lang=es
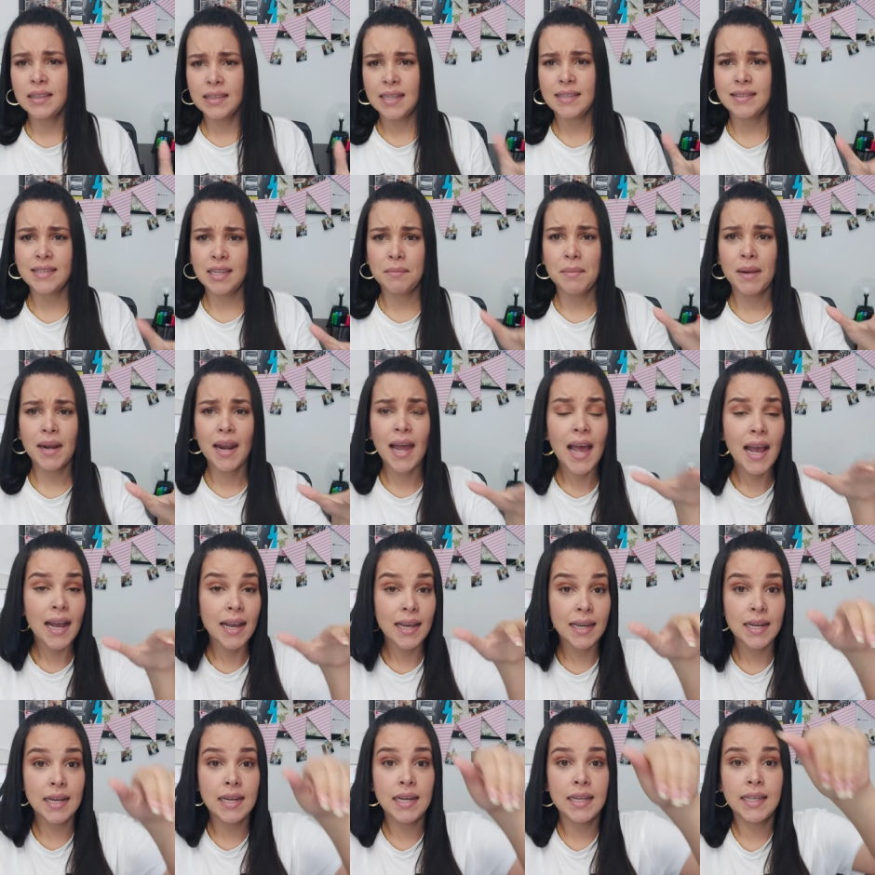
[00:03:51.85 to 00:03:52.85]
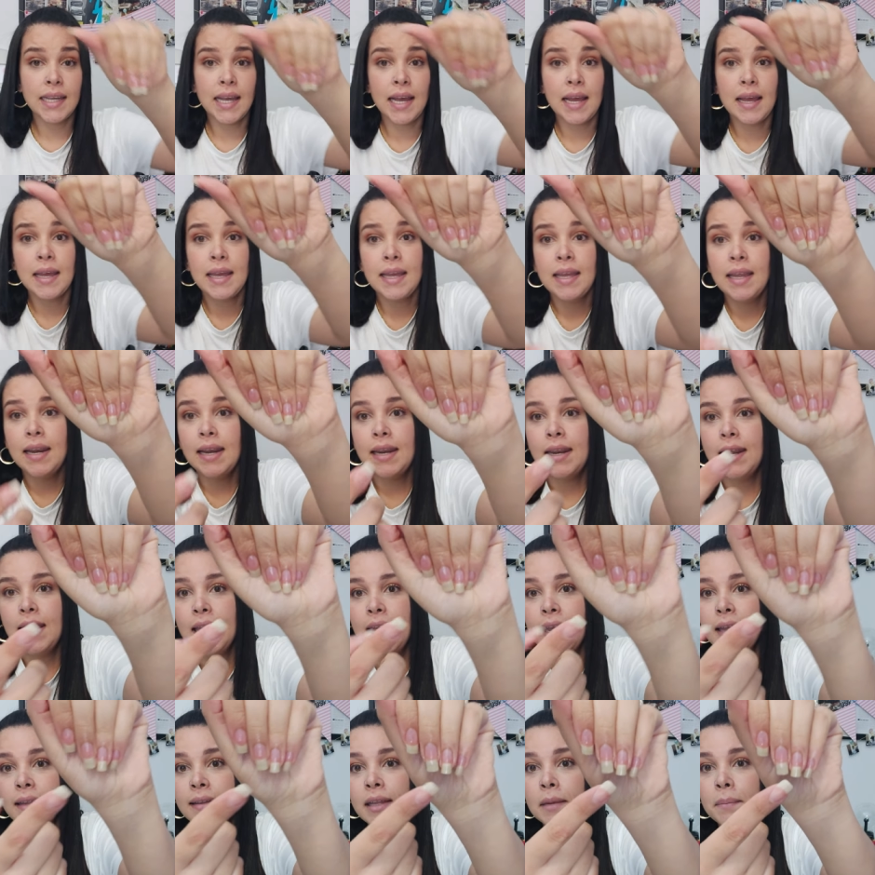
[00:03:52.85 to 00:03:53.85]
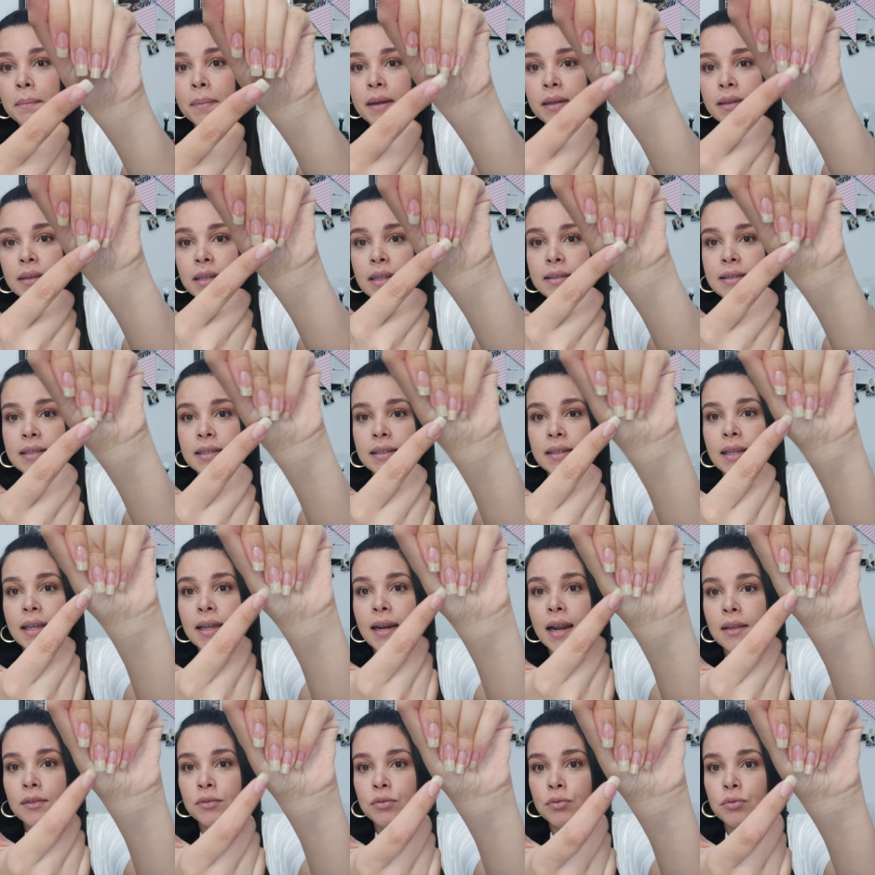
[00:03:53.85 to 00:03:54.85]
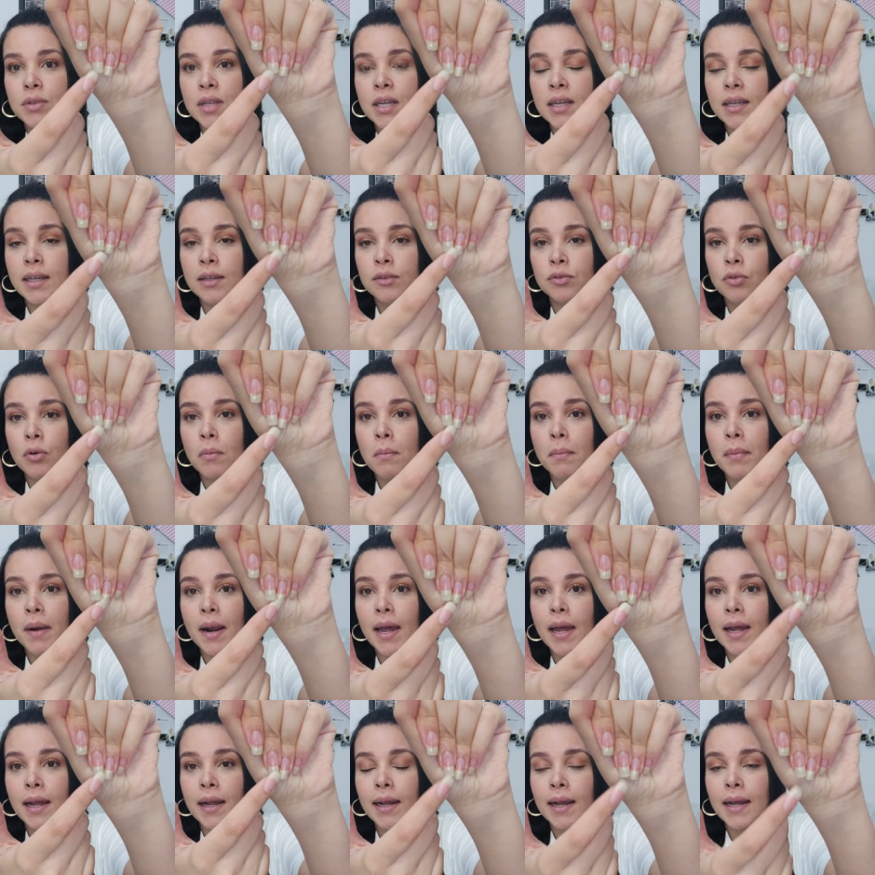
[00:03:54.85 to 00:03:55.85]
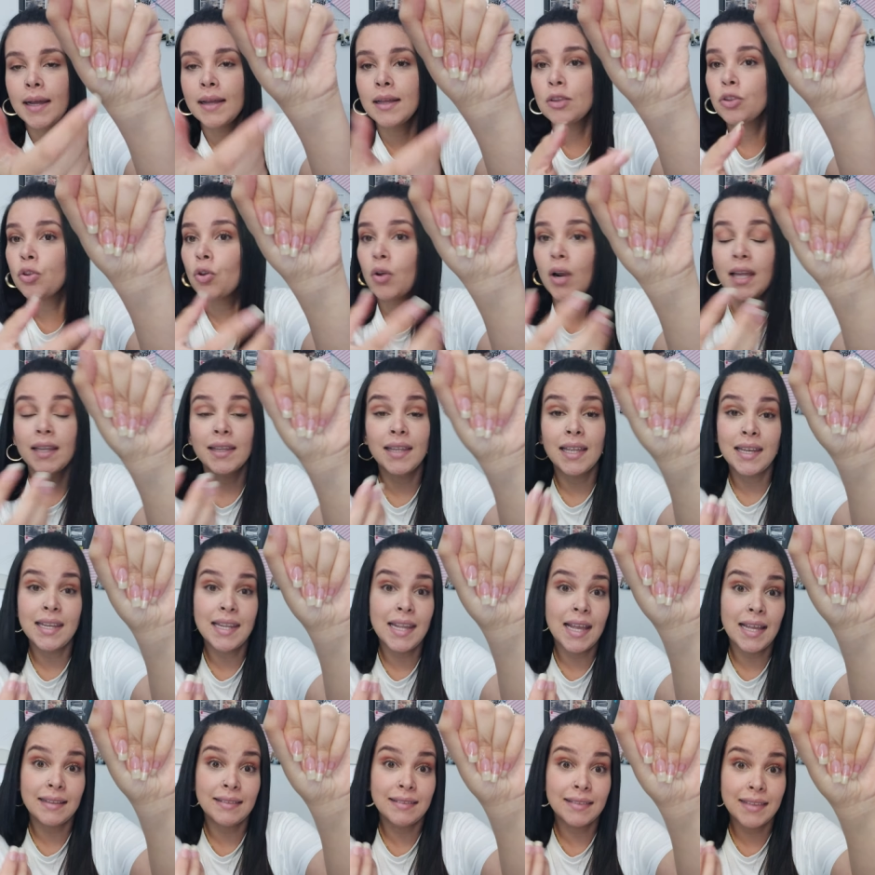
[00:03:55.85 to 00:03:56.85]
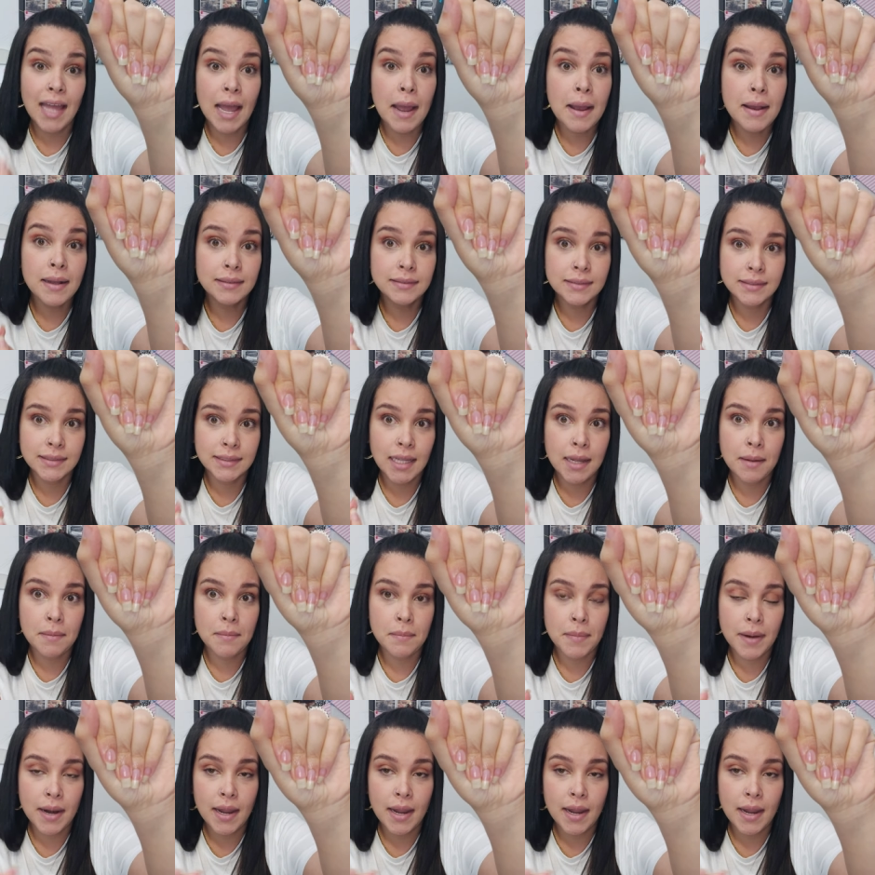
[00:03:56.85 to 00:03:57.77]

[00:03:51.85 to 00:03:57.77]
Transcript: de hacerme las acrílicas, esta partecita de las uñas que son blancas no la tenía tan tan